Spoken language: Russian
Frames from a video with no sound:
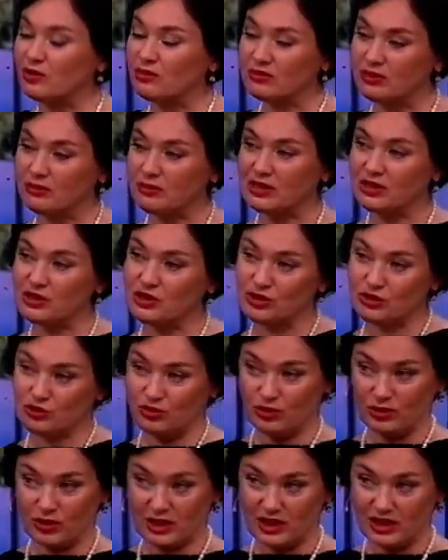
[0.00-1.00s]
А, он
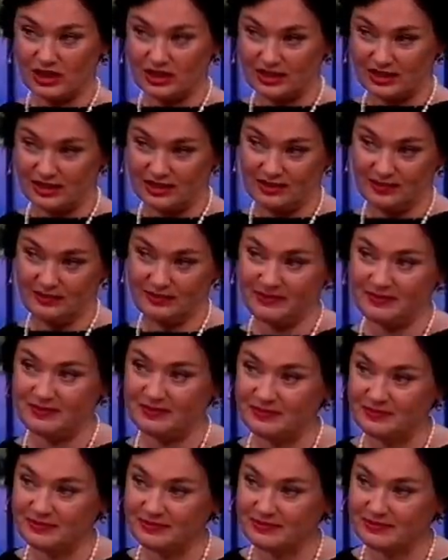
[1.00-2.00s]
считался хулиганом, да.
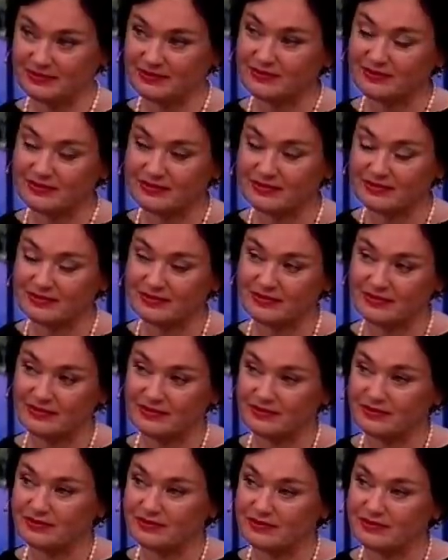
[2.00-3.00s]
Чего хулиганство-то?
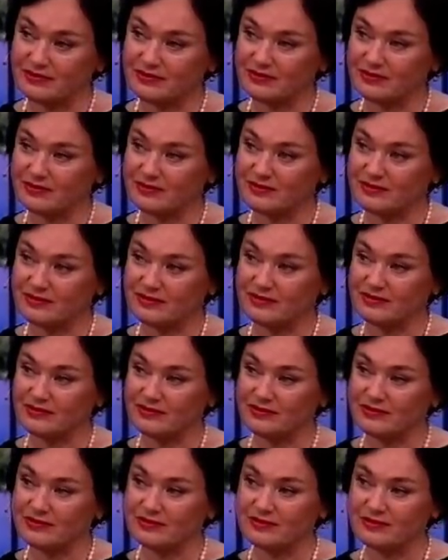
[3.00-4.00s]
Что пил, курил,
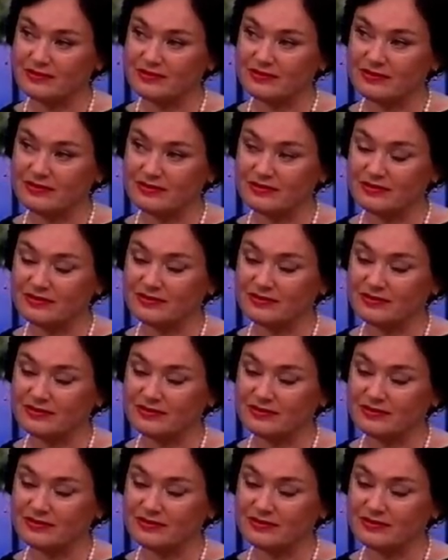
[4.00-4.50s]
что ли?